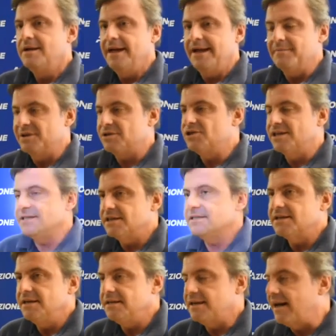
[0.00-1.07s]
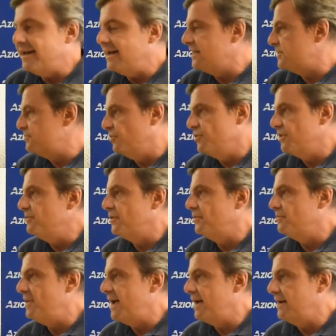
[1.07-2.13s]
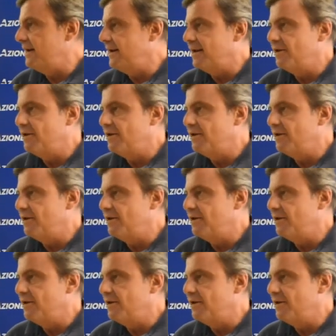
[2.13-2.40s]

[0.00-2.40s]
un'emergenza sanitaria risponde meno bene.